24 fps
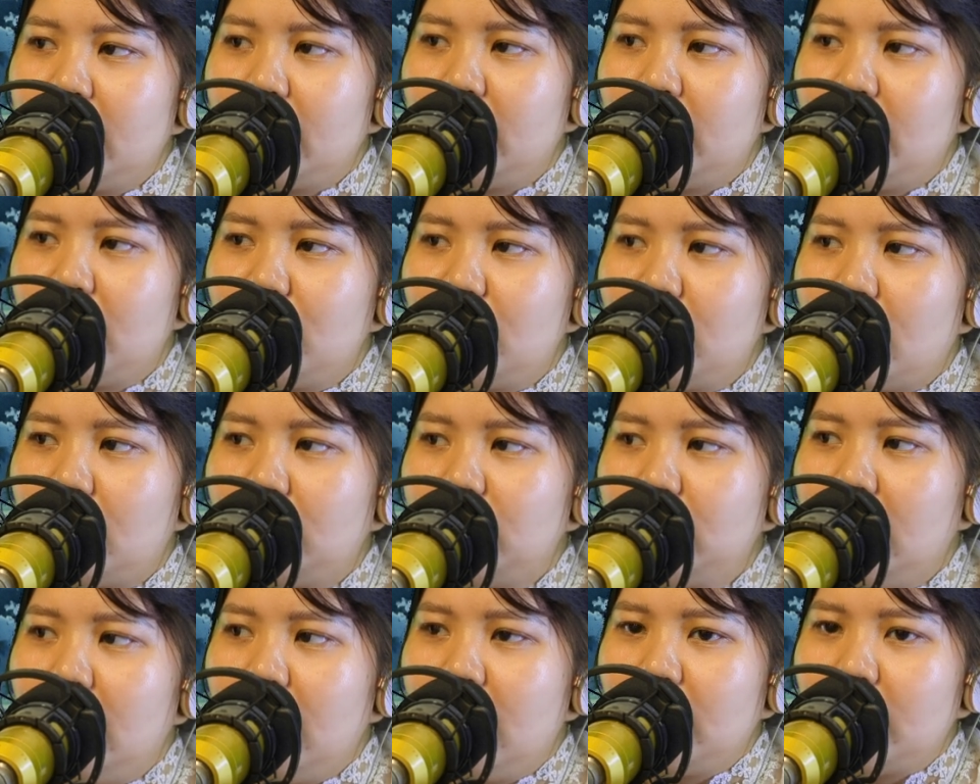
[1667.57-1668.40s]
Nếu
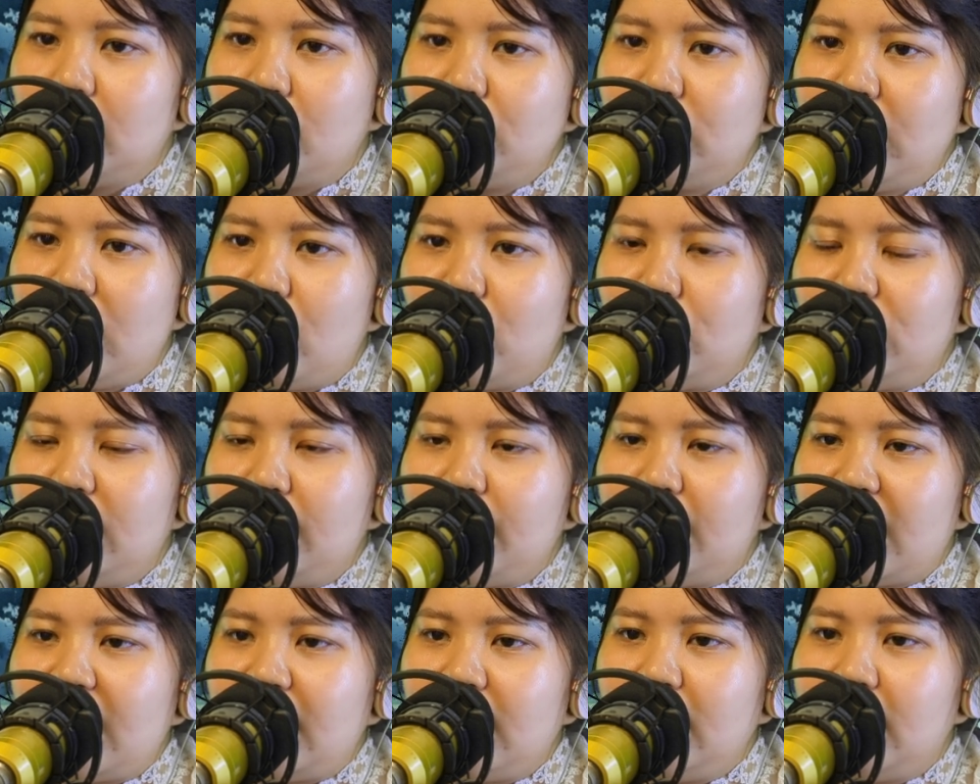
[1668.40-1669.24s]
không đấu giá hội
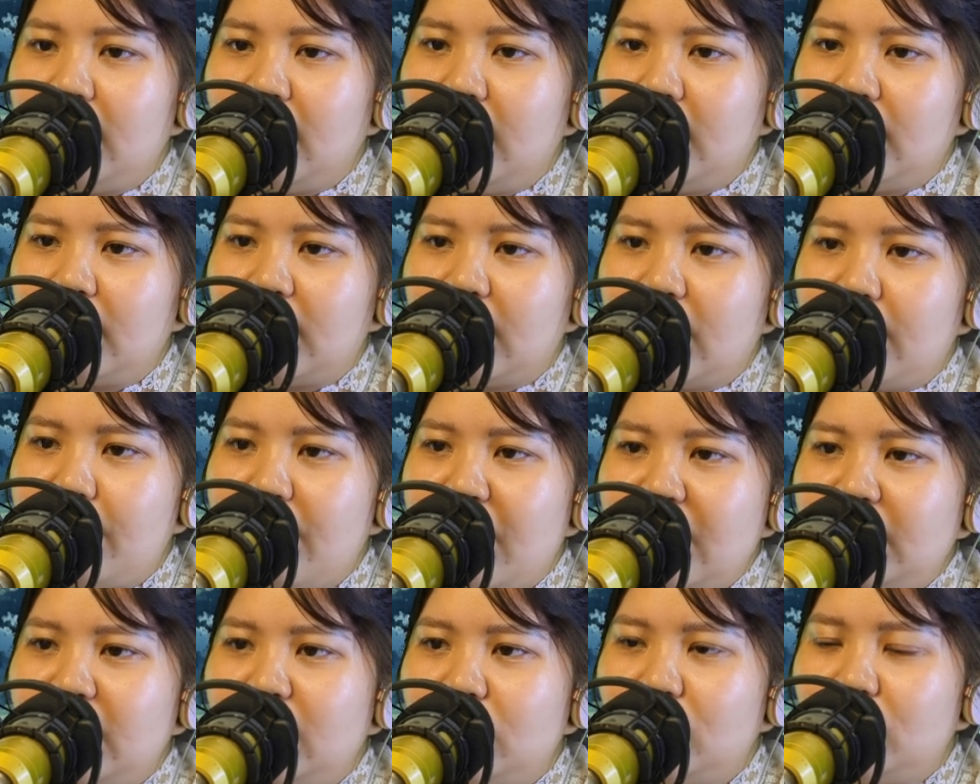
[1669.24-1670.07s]
đêm nay, ngài
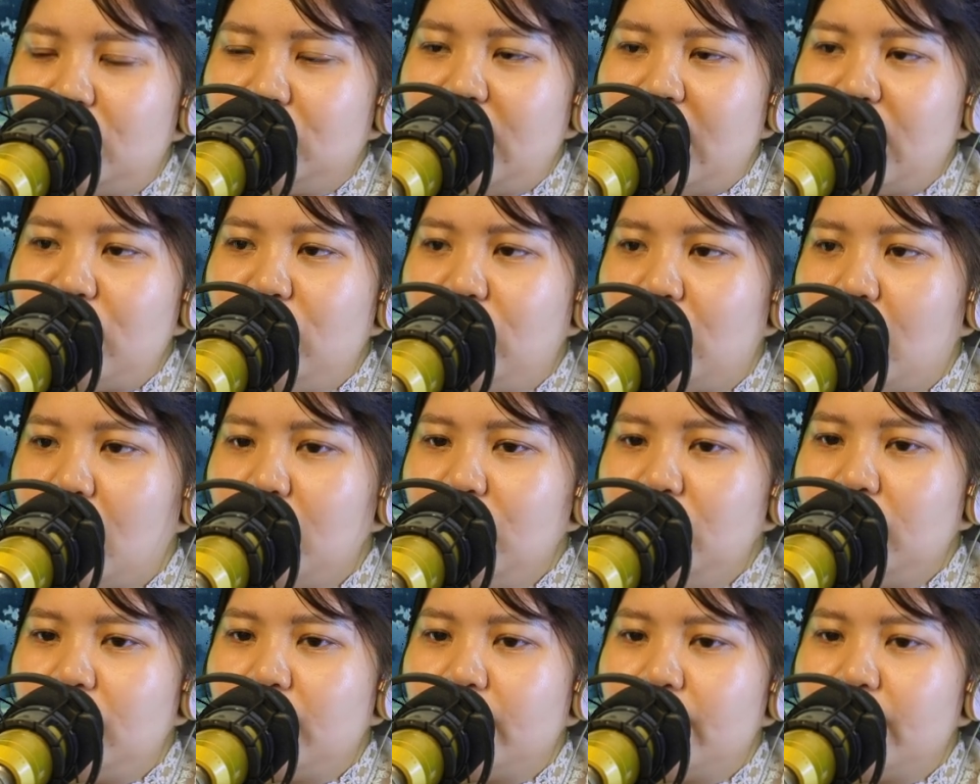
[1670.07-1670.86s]
mang đệ tử theo được không?